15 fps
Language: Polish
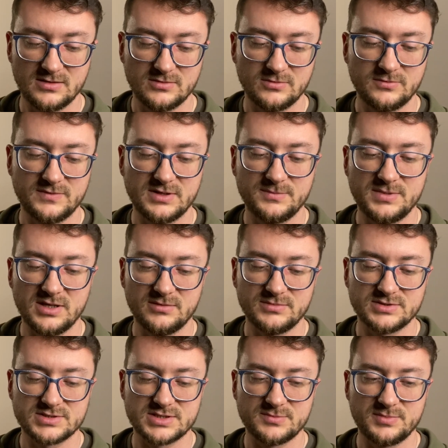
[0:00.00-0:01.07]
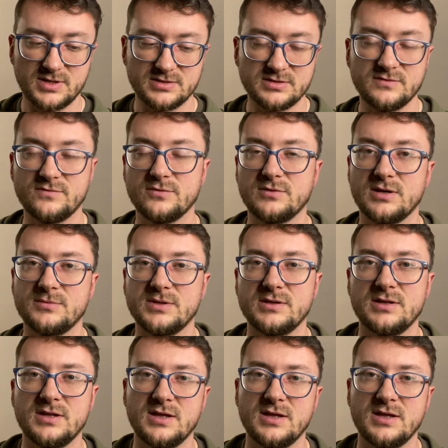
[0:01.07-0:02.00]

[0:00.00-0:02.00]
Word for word: Uwielbiamy Cię, Panie, i wołamy: